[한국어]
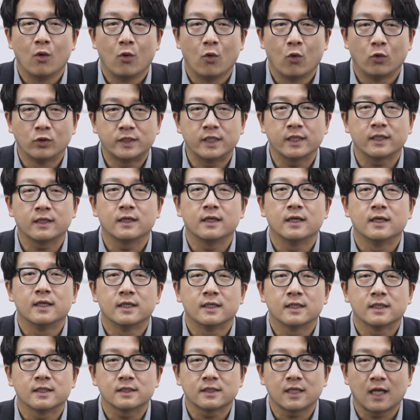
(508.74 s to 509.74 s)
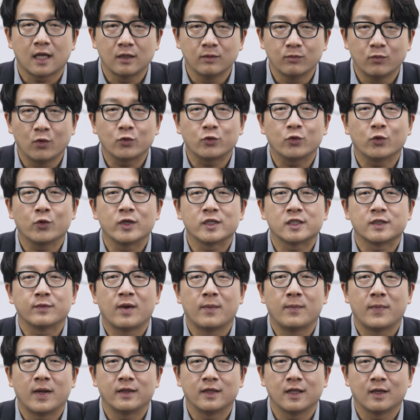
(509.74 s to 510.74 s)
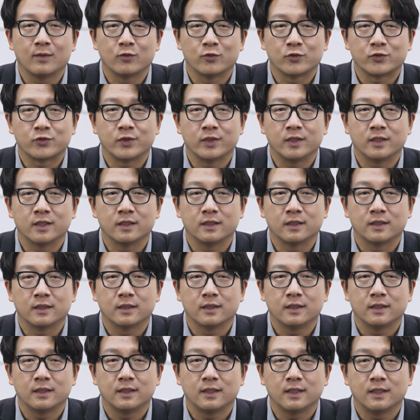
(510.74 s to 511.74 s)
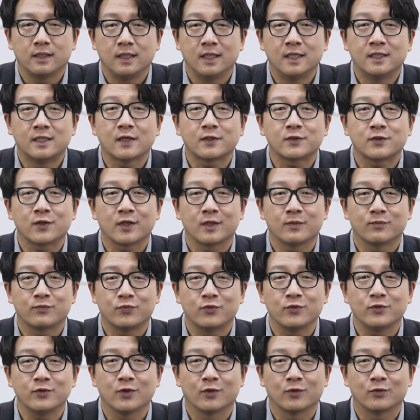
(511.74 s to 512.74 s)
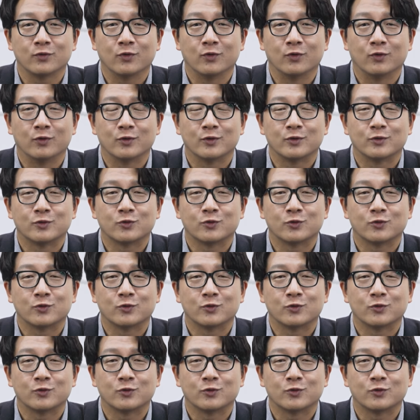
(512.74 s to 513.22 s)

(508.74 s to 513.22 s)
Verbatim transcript: 오직 산복도로에서만 만나볼 수 있는 이색적인 풍경도